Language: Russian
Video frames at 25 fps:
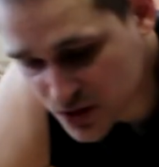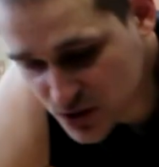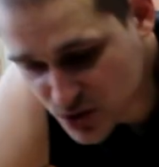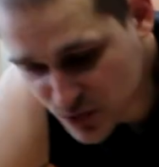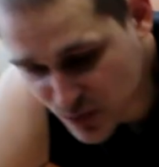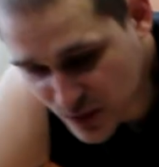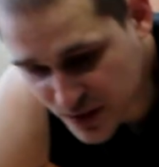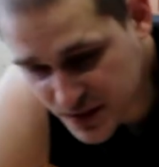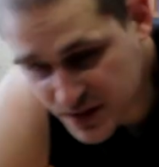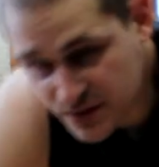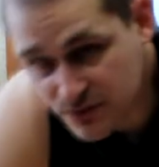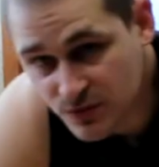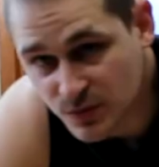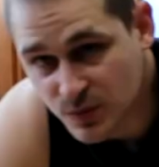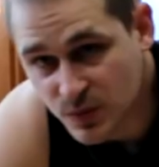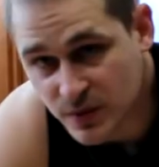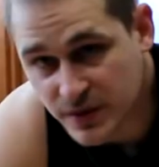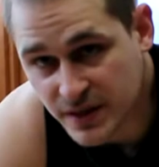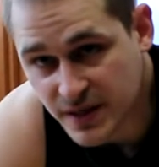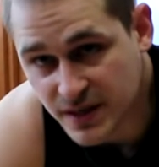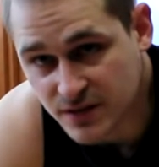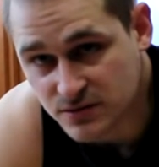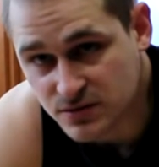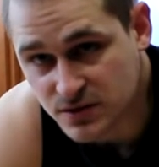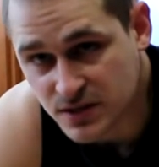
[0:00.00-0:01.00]
отжимания
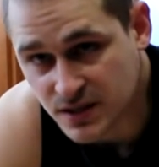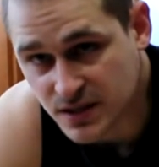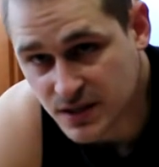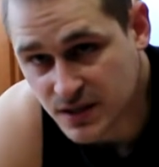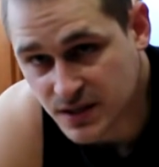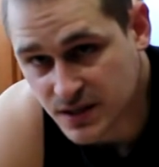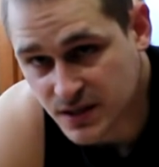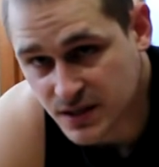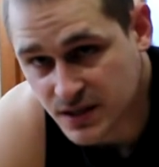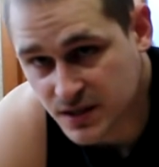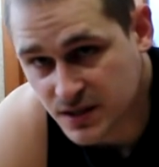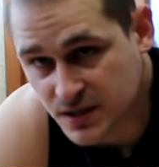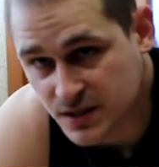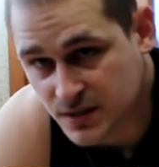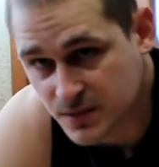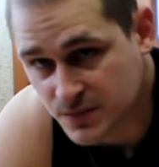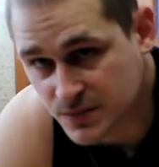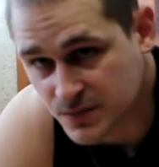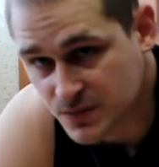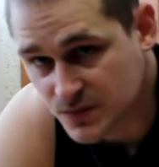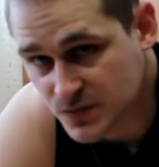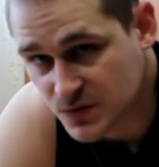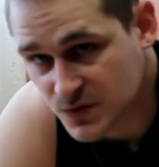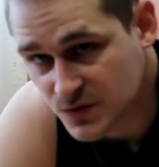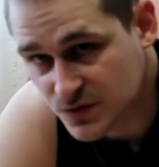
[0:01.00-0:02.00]
выполняются, как и
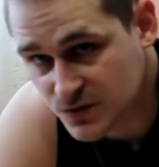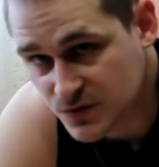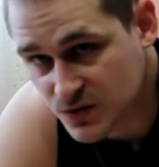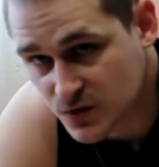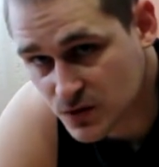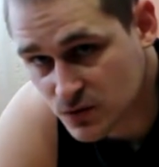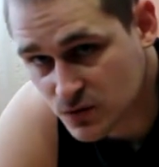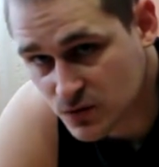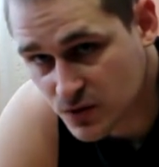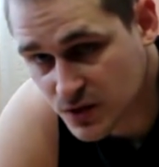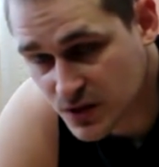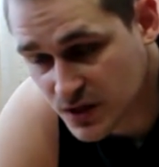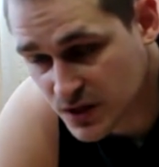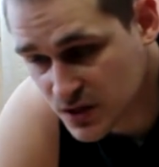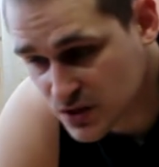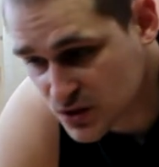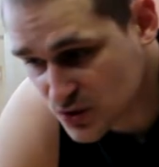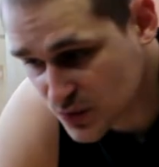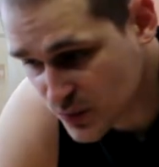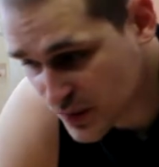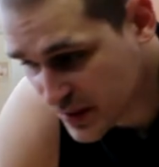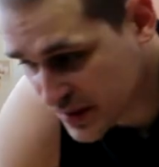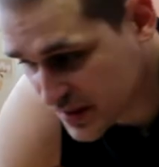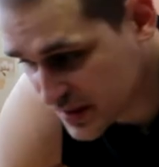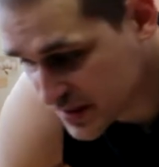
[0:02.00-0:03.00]
все другие
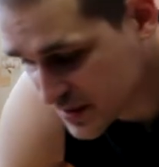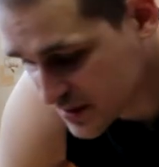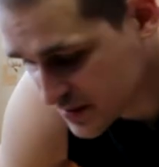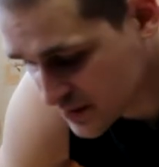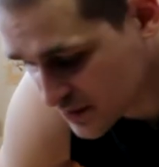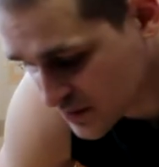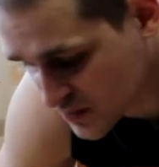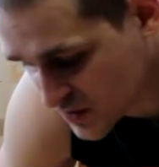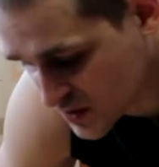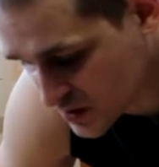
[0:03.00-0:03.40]
отжимания.